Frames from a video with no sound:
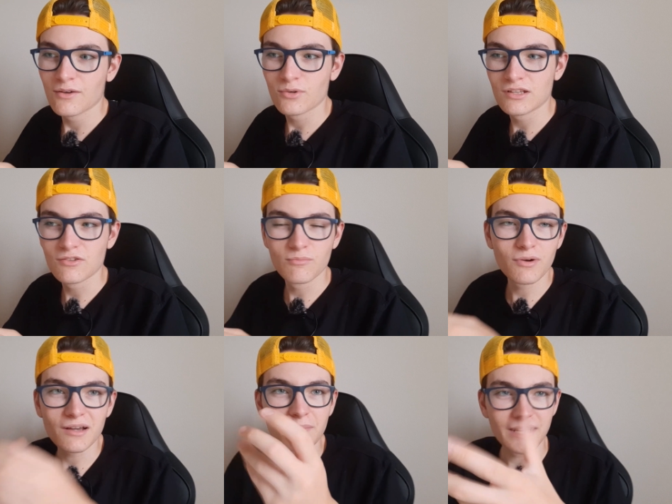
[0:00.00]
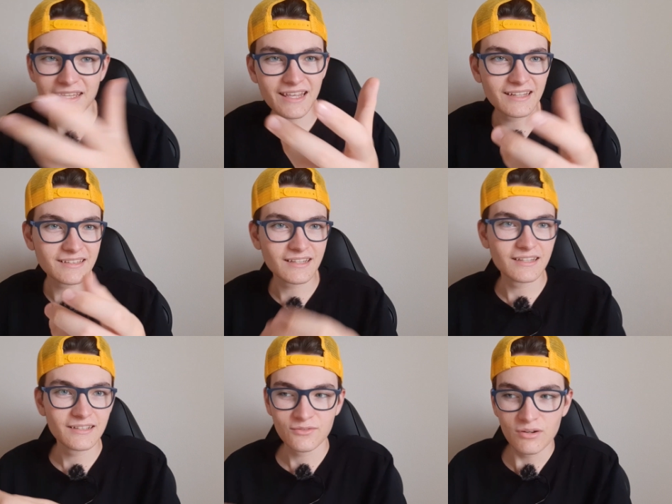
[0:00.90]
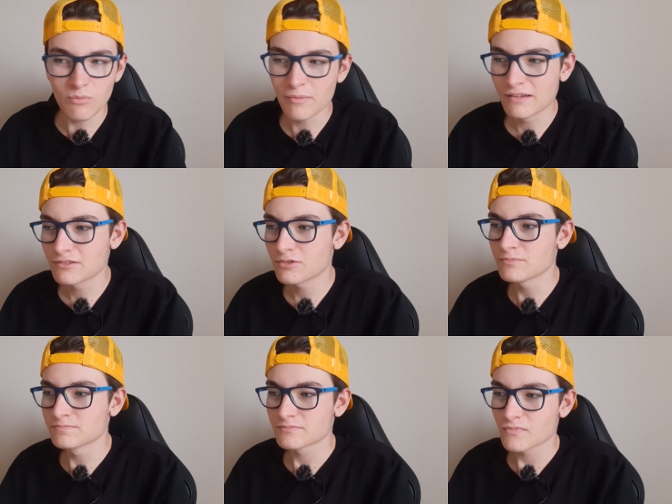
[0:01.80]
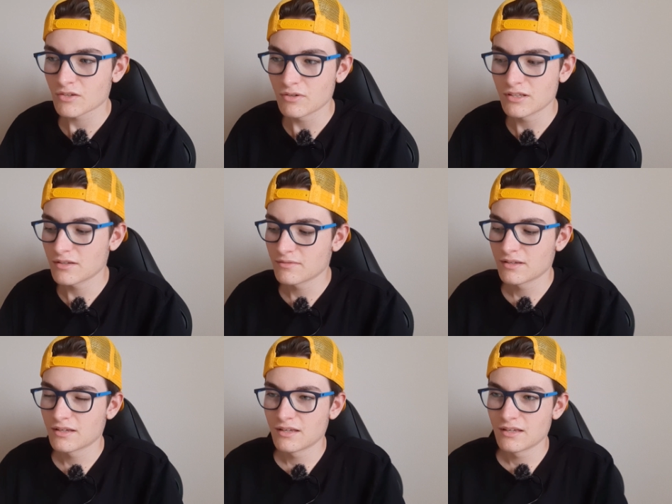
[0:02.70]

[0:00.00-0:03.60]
quindi non puoi capire niente in quel momento, quindi